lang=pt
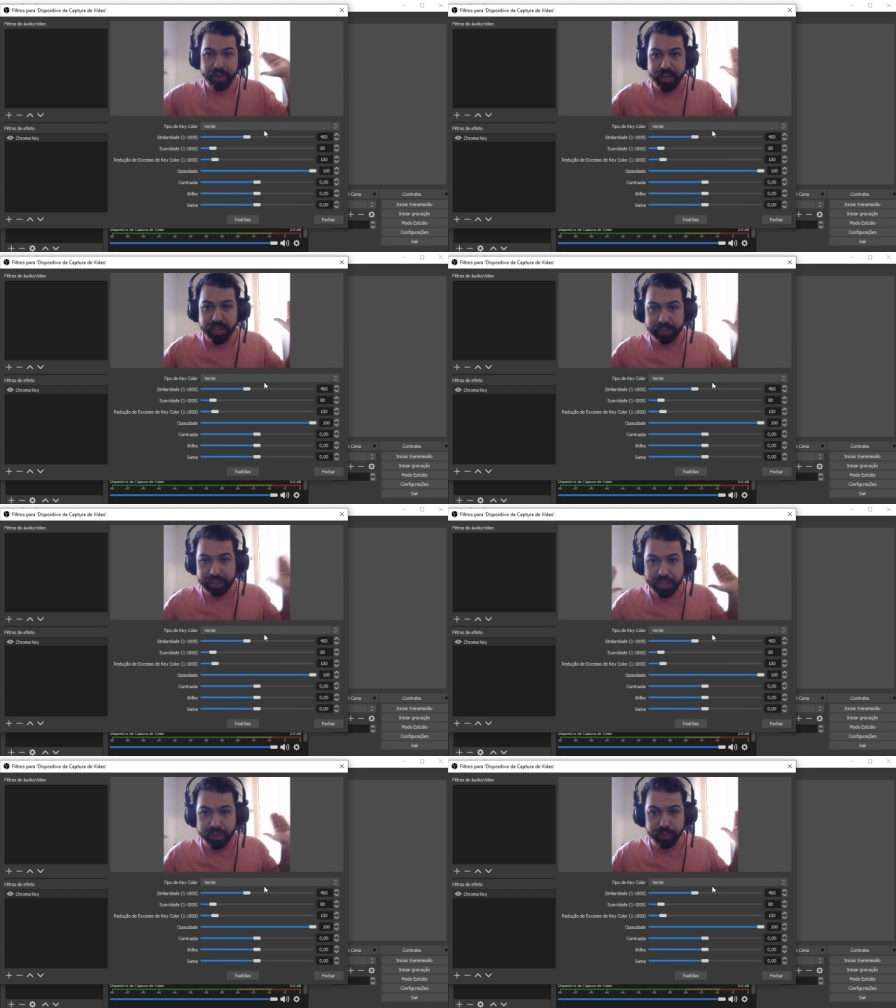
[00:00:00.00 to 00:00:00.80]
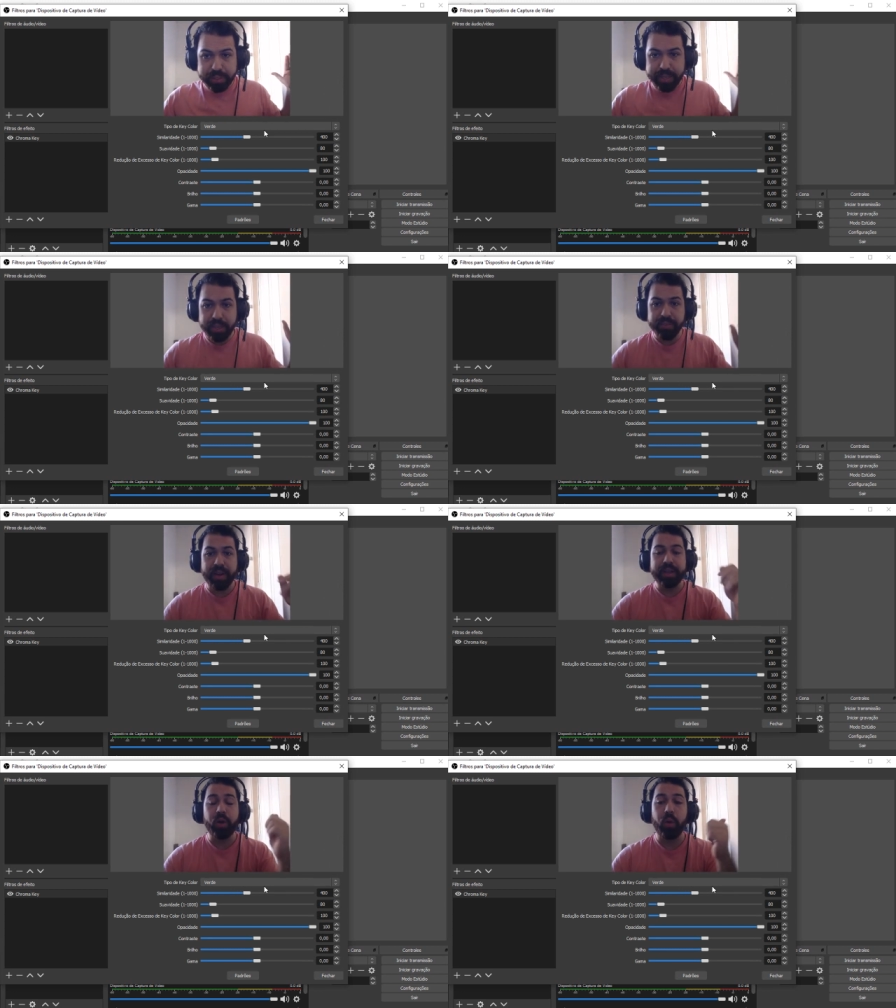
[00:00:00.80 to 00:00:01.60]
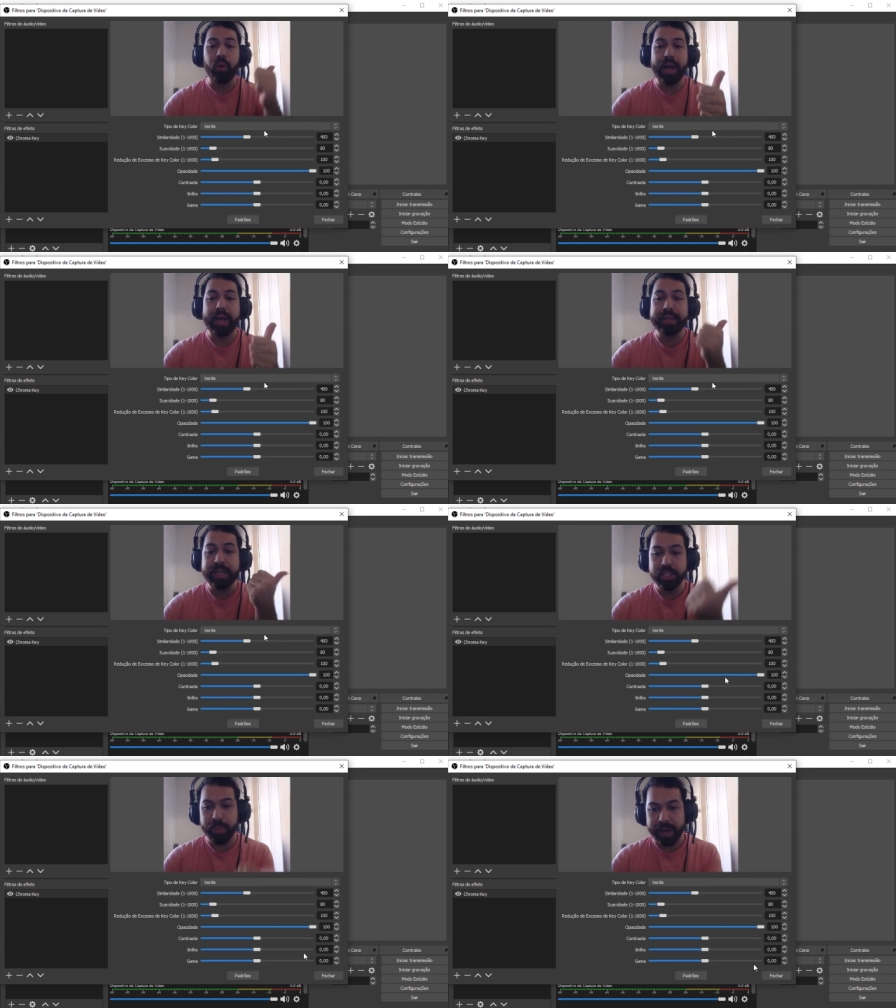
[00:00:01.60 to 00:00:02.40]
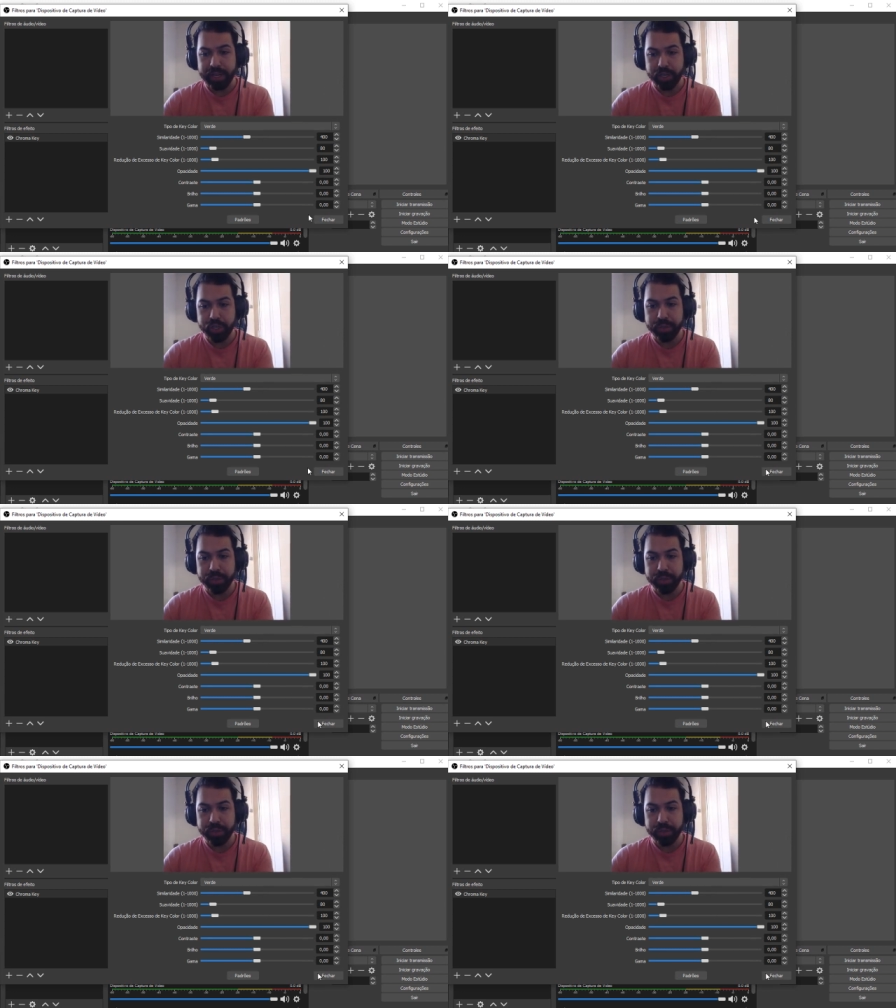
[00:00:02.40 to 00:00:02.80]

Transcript: atrás de você que vai colocar transparente.